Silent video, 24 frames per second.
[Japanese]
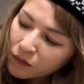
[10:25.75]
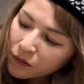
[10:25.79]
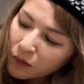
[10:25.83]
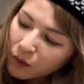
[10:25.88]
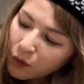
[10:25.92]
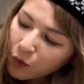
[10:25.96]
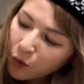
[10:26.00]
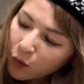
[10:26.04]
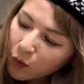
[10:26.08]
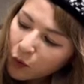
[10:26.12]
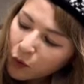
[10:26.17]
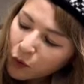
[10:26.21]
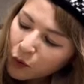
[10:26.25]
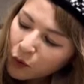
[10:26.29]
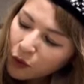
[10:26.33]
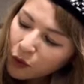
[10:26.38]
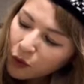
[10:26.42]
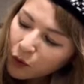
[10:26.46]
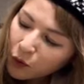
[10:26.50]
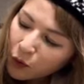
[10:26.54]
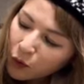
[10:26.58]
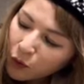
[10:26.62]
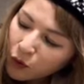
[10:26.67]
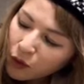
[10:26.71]
ここ
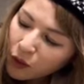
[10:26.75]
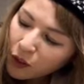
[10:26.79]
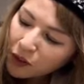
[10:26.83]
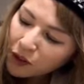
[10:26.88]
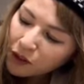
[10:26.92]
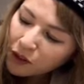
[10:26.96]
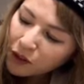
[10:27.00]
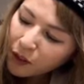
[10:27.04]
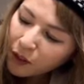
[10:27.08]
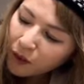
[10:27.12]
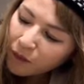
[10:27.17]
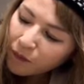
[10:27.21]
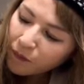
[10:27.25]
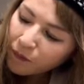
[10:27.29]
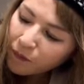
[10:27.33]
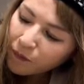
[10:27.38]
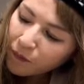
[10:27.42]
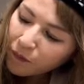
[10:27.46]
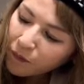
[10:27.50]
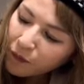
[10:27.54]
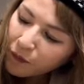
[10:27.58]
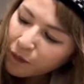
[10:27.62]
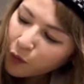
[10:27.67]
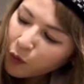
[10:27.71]
隣ここだけじゃない
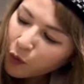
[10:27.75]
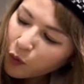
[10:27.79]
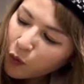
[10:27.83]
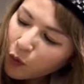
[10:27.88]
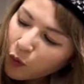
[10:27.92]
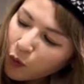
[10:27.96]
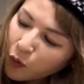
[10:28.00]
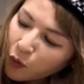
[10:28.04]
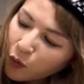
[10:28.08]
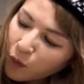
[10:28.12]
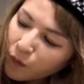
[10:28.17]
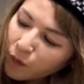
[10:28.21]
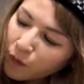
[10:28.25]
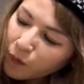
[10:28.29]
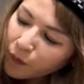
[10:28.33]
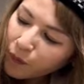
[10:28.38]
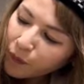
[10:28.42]
とここ